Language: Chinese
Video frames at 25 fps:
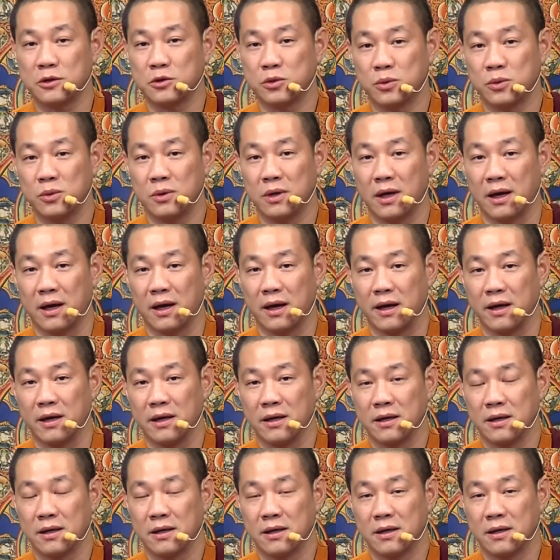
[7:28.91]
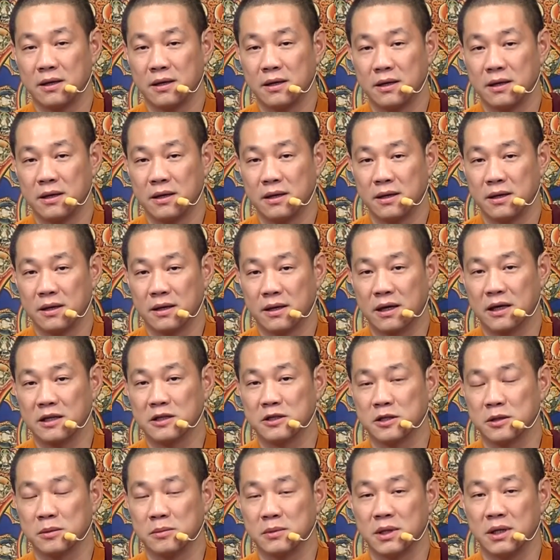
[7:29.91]
出来，干
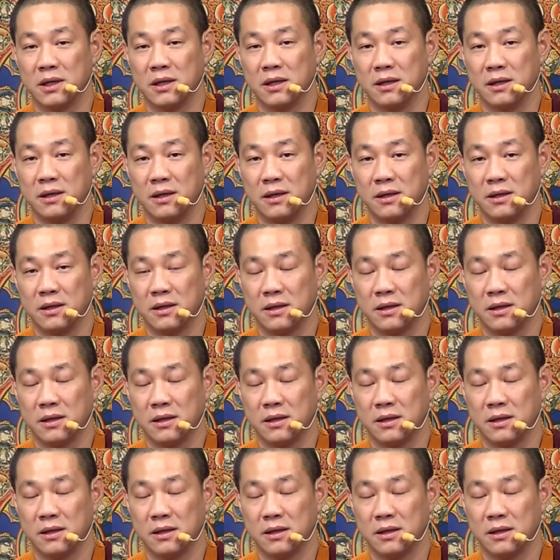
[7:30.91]
什么呢？